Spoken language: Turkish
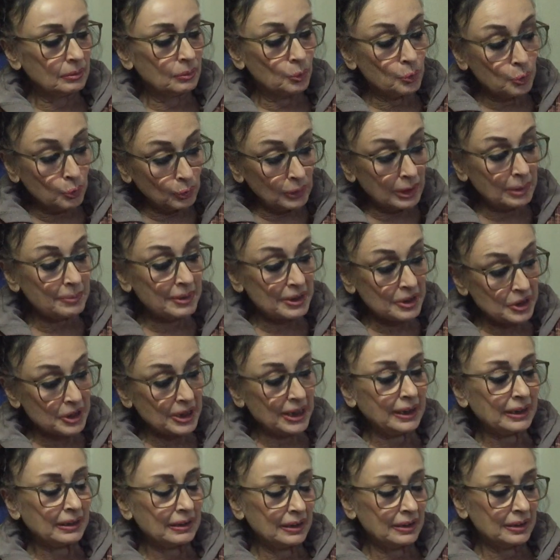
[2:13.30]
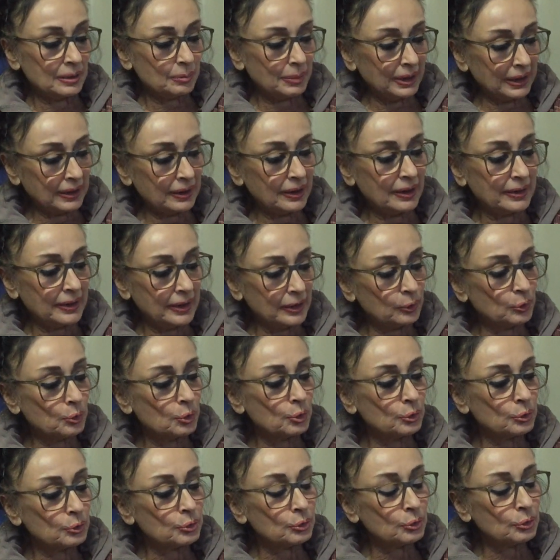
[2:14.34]
uygulama şekliydi bekaret
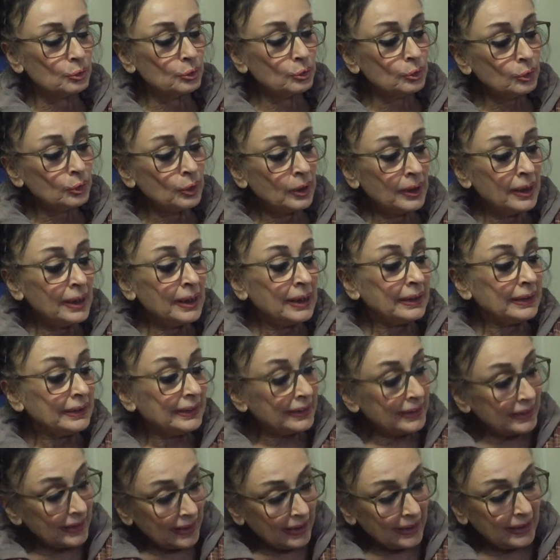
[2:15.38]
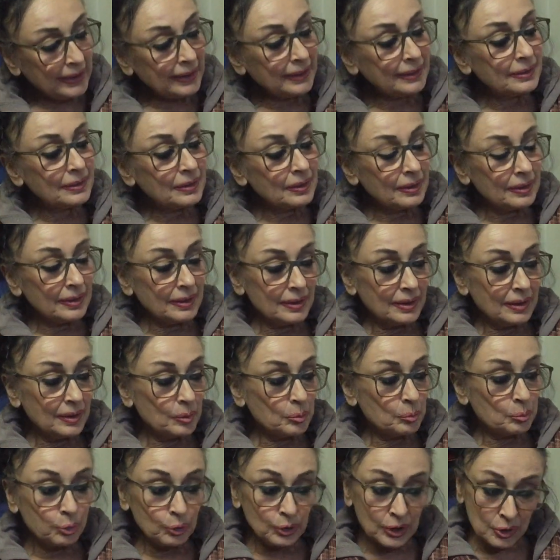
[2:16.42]
kontrolü. Yine
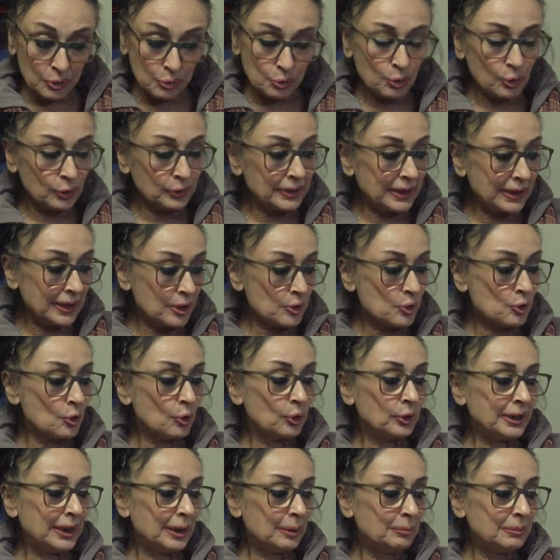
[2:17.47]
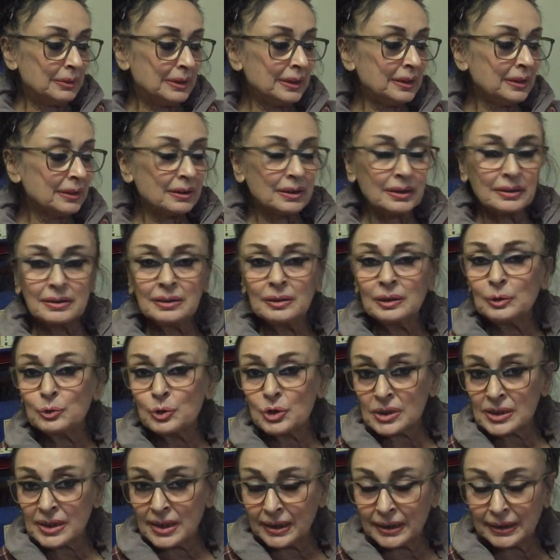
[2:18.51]
e, bu da son derece önemli. Kadın
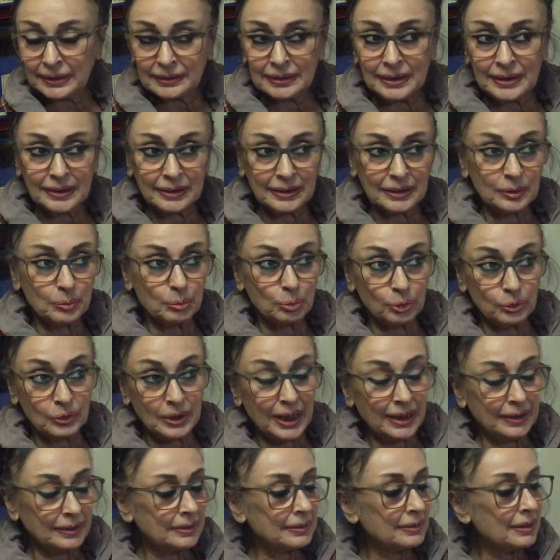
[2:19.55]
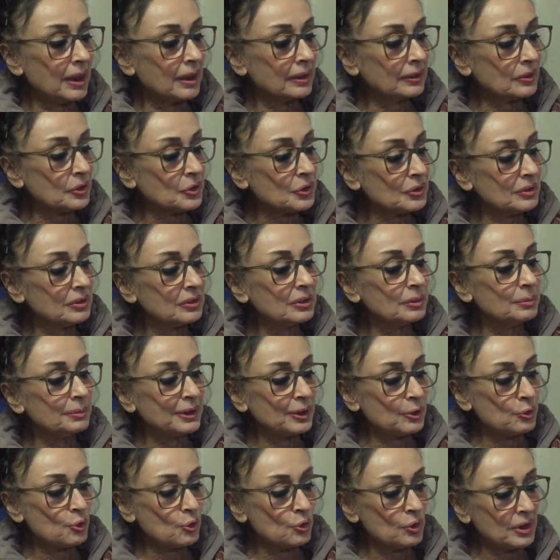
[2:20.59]
cinayetlerinin bu denli tartışıldığı
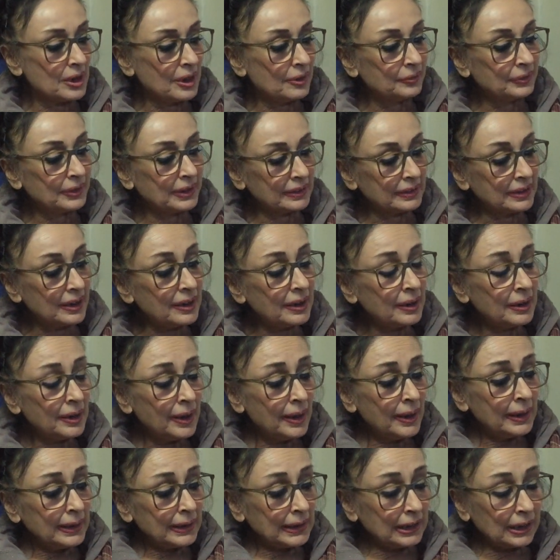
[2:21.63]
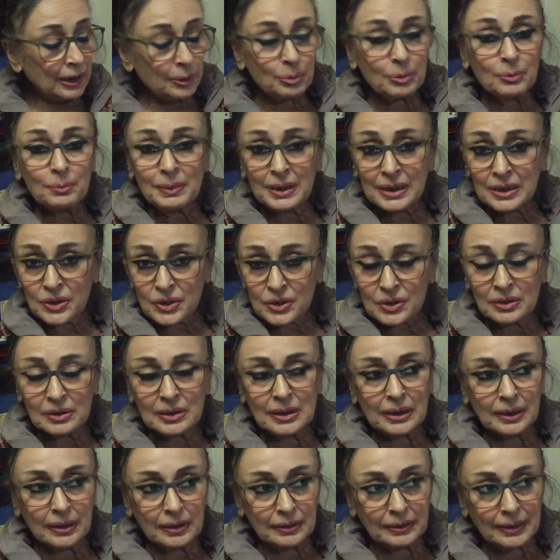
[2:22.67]
bir coğrafyada 2005
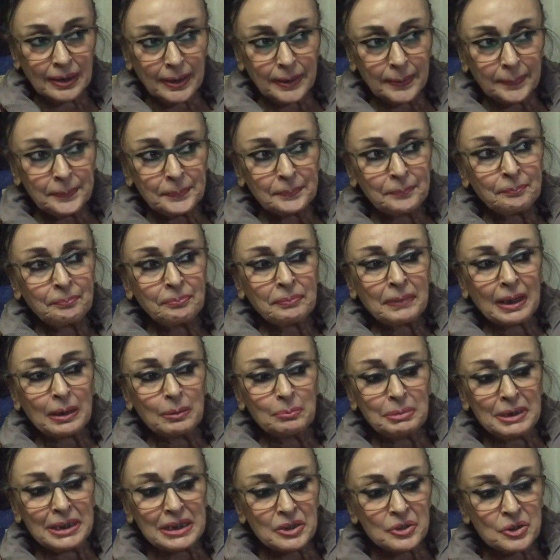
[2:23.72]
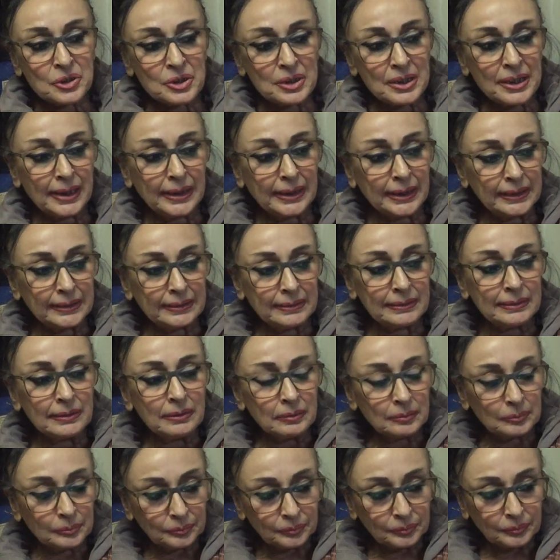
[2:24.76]
yılına kadar bir cinayetin